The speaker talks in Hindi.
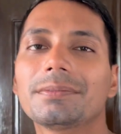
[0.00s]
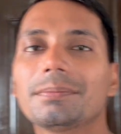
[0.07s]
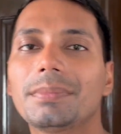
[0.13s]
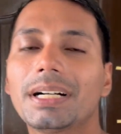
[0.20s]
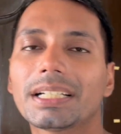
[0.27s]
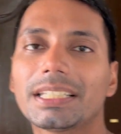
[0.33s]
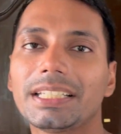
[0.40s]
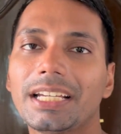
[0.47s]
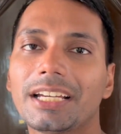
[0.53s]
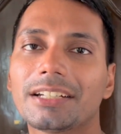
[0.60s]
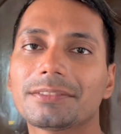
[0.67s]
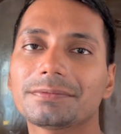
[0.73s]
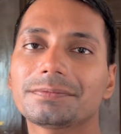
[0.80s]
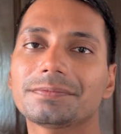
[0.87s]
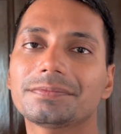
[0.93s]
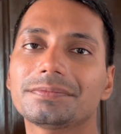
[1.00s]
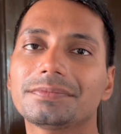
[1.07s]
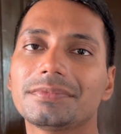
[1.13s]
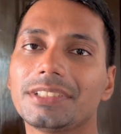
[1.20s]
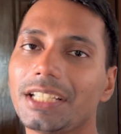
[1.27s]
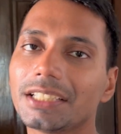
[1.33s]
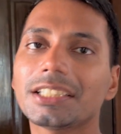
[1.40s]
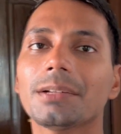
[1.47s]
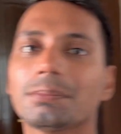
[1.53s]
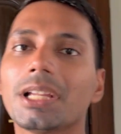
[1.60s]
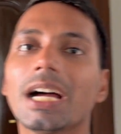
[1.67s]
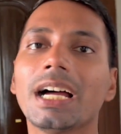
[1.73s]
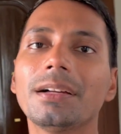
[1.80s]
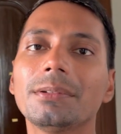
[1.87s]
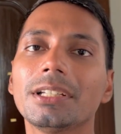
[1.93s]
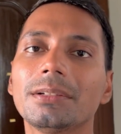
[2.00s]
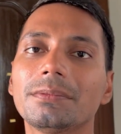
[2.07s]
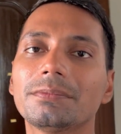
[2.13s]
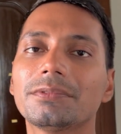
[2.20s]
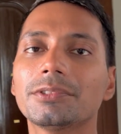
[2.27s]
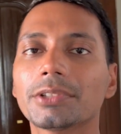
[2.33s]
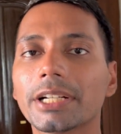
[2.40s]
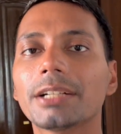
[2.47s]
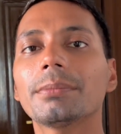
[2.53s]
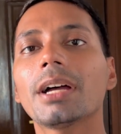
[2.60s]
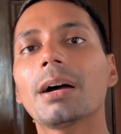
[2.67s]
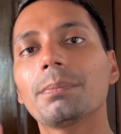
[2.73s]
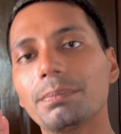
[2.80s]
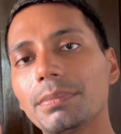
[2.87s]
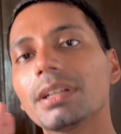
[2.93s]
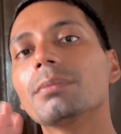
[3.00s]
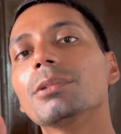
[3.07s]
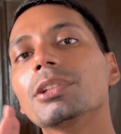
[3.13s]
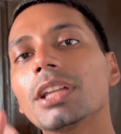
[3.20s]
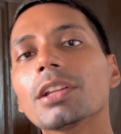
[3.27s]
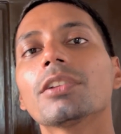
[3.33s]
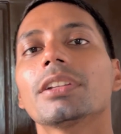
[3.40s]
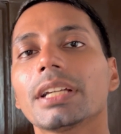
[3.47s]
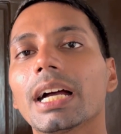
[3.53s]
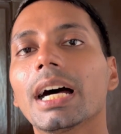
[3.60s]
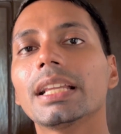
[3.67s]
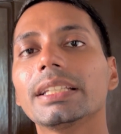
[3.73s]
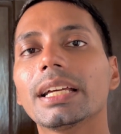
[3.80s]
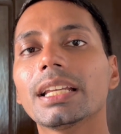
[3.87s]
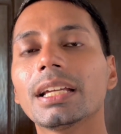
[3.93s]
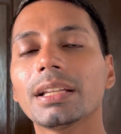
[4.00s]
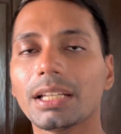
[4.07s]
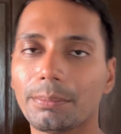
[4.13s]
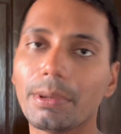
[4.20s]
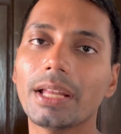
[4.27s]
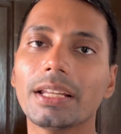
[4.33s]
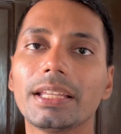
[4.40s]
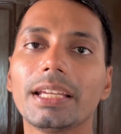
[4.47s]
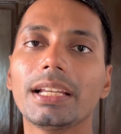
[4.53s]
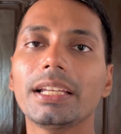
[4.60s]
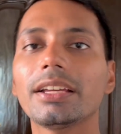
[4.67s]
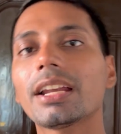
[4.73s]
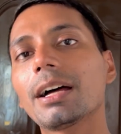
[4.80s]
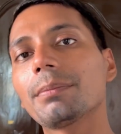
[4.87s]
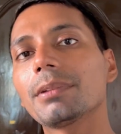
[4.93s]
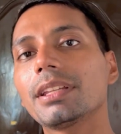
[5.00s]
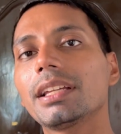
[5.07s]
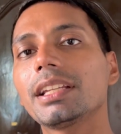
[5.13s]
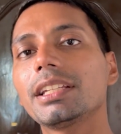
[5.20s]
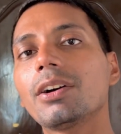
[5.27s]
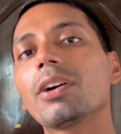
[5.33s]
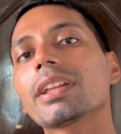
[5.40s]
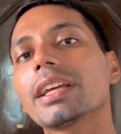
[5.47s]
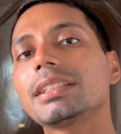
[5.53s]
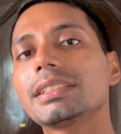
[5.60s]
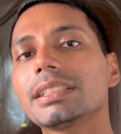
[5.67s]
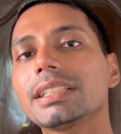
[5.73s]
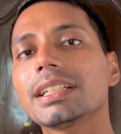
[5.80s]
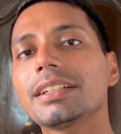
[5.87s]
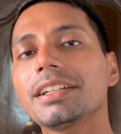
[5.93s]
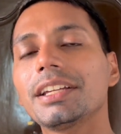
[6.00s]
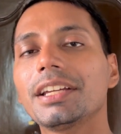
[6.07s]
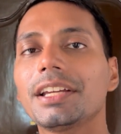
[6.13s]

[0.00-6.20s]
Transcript: बाकी यार ये सब था मतलब फुकेट में आप बुद्धा को तो दिखा दिया ना ना मैंने देख लिया आपने देख लिया और क्या चाहिए